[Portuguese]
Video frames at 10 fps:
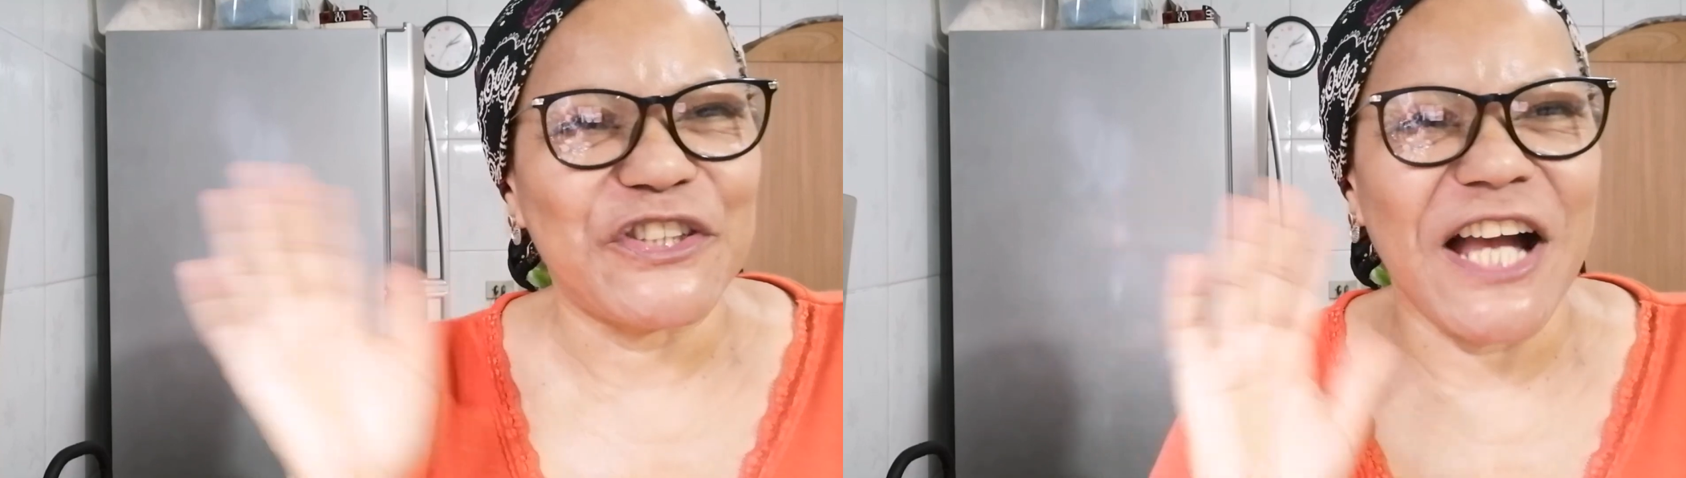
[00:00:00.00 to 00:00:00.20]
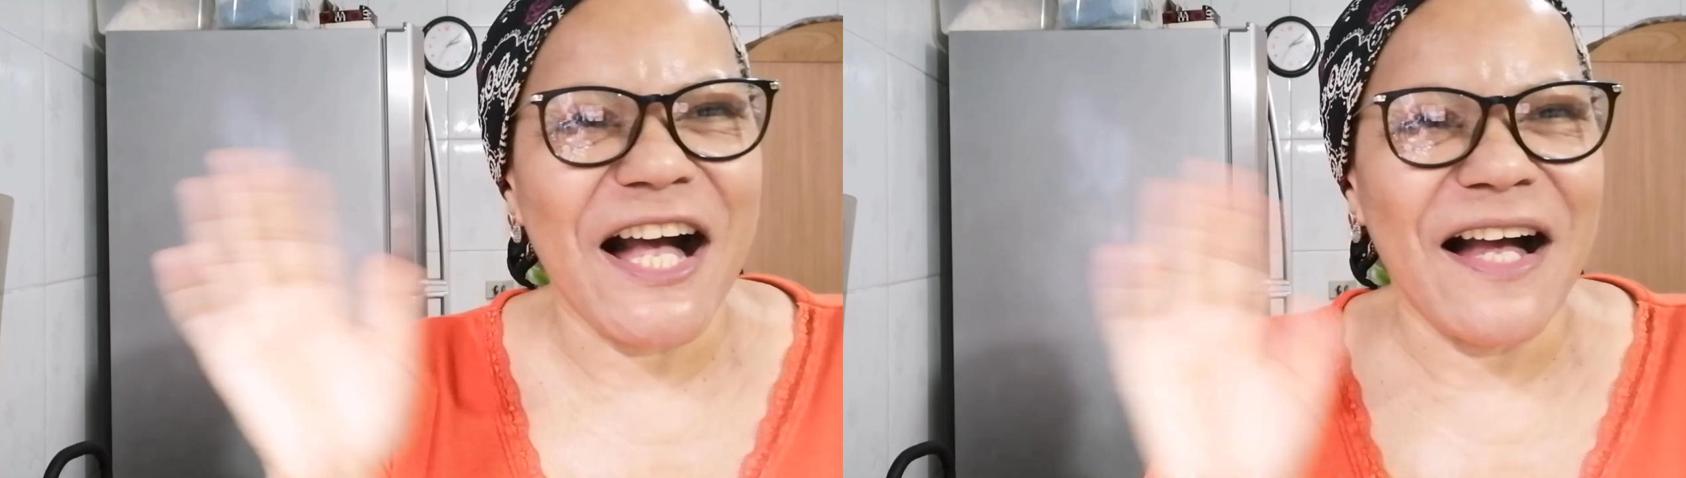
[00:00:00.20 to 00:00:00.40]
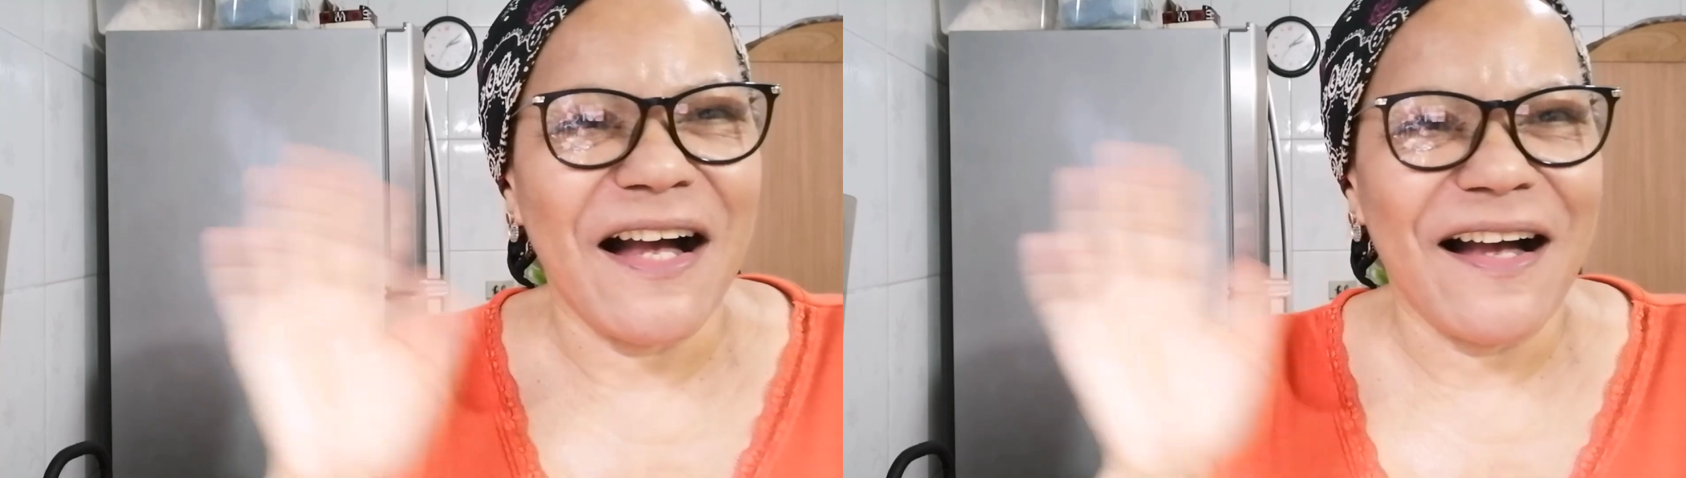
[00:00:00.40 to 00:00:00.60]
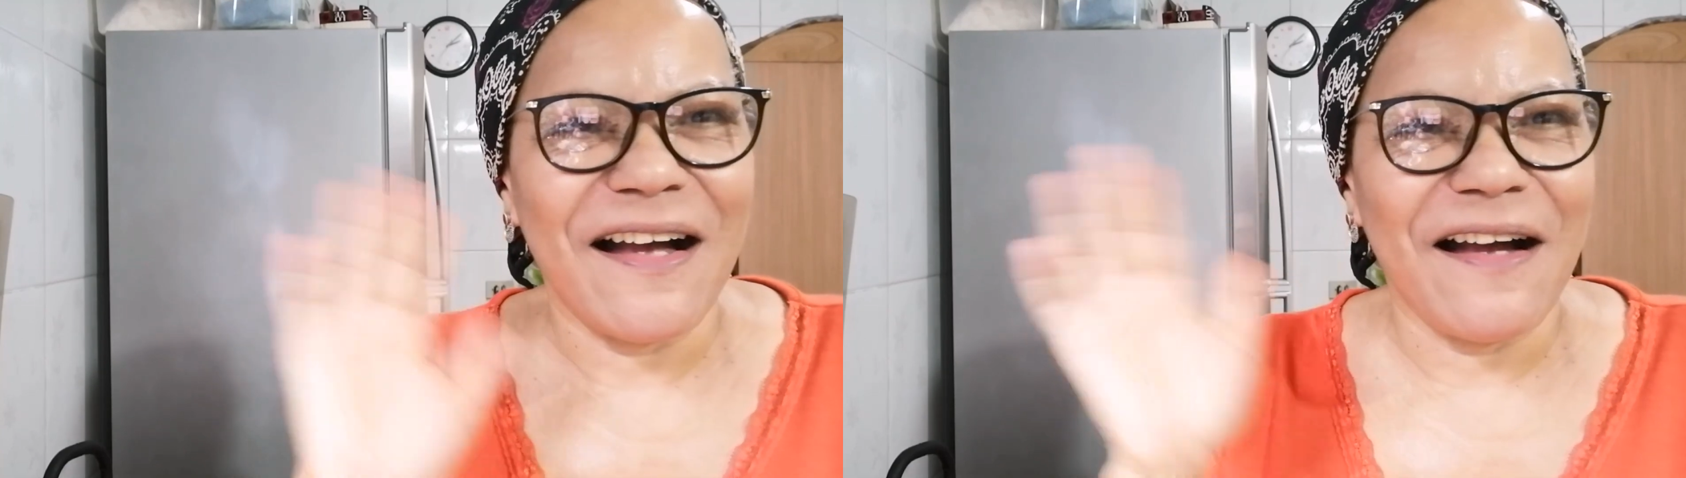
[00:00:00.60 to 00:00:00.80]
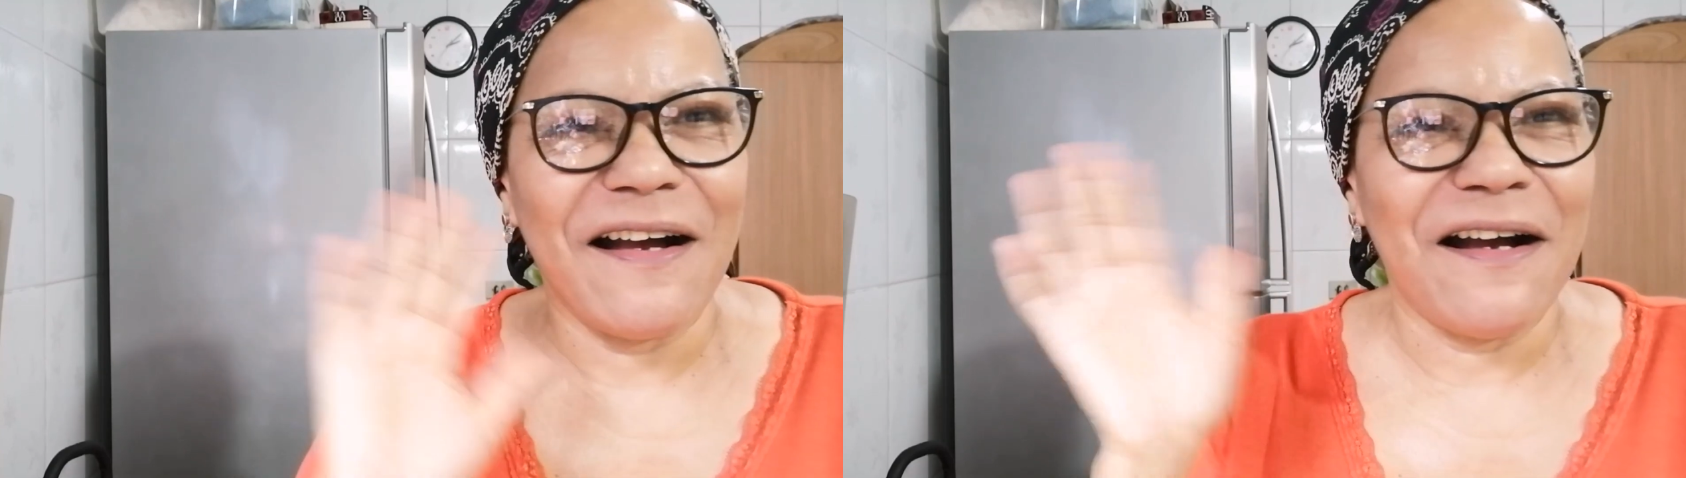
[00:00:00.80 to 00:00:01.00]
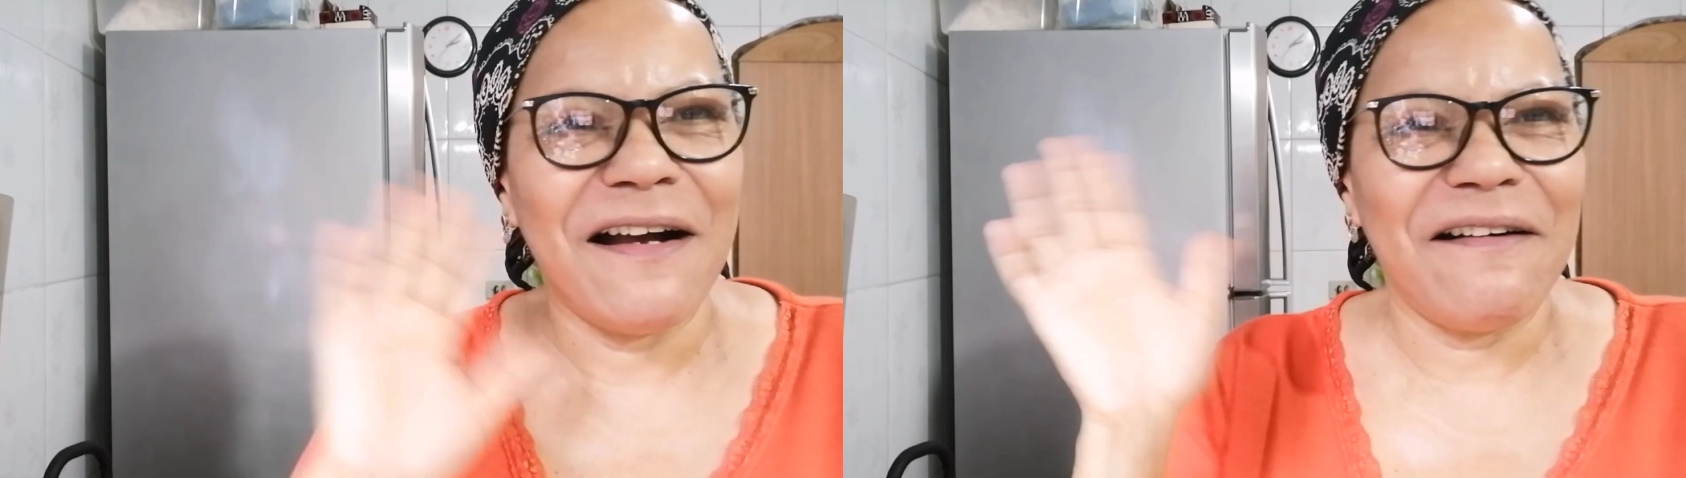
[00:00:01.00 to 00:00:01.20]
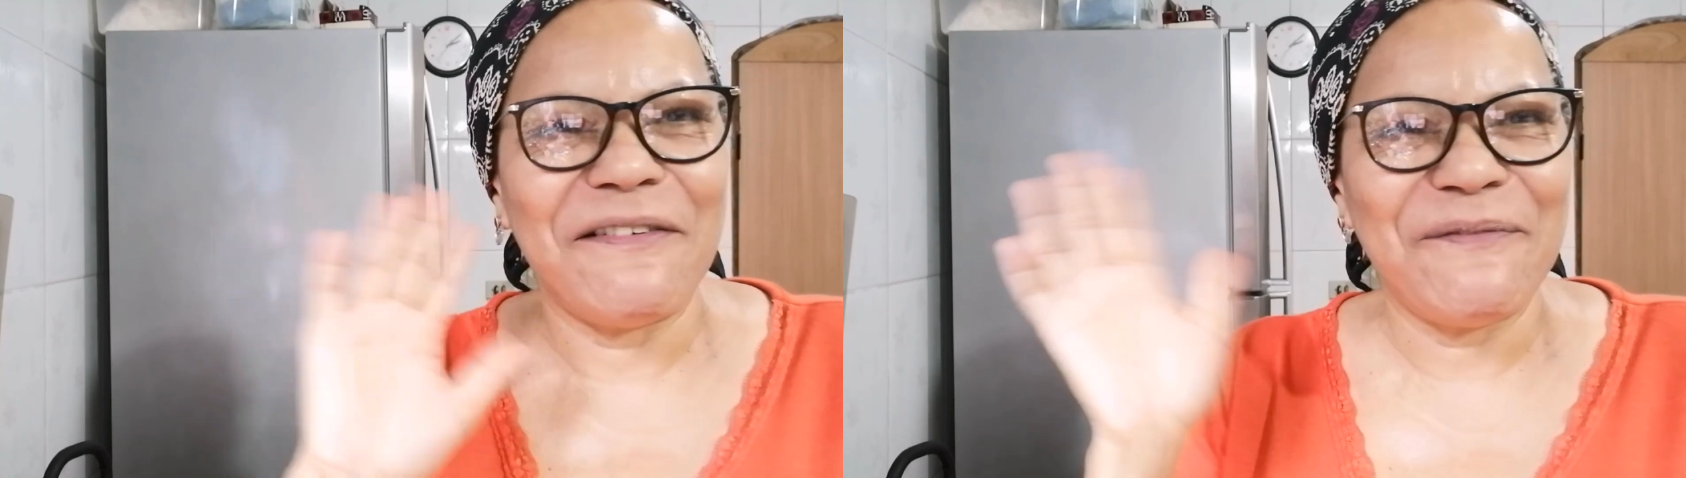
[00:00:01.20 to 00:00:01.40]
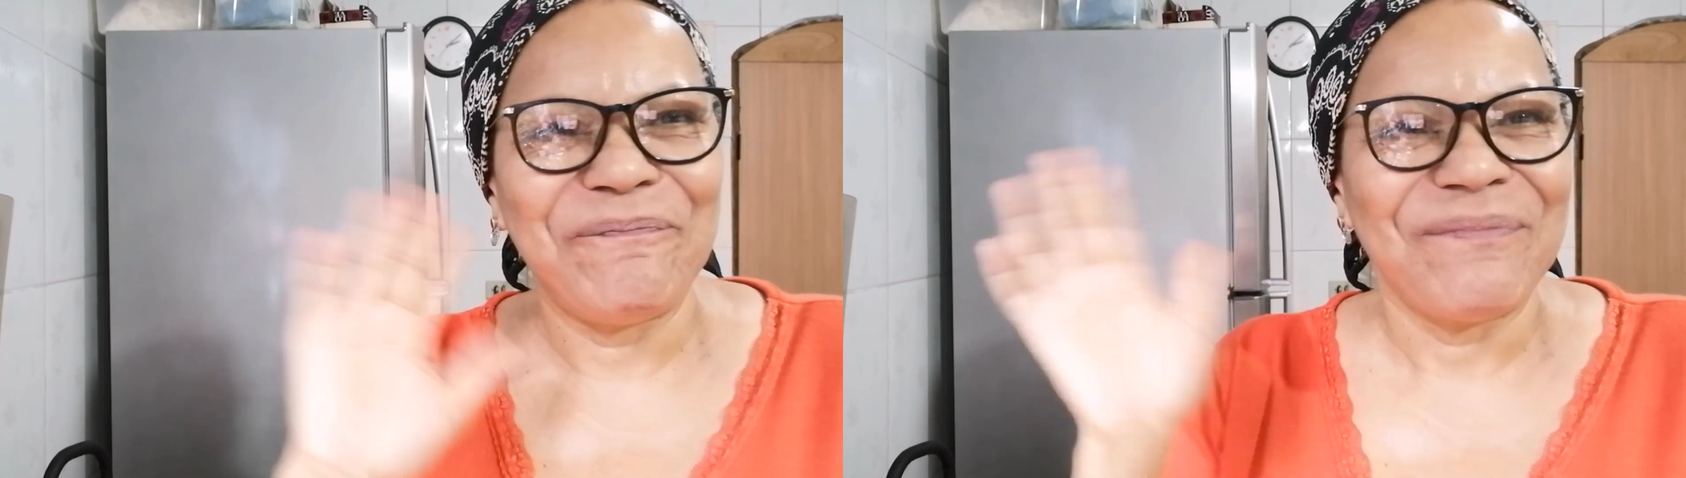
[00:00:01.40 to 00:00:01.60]

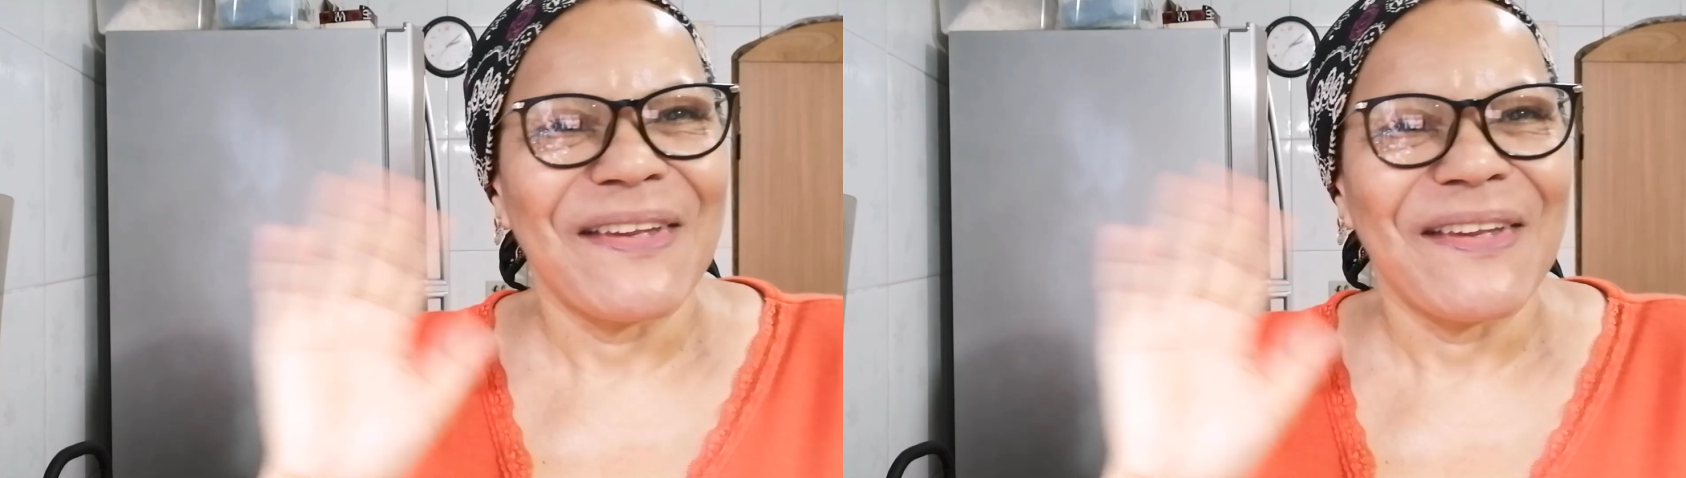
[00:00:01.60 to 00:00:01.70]
Tchau!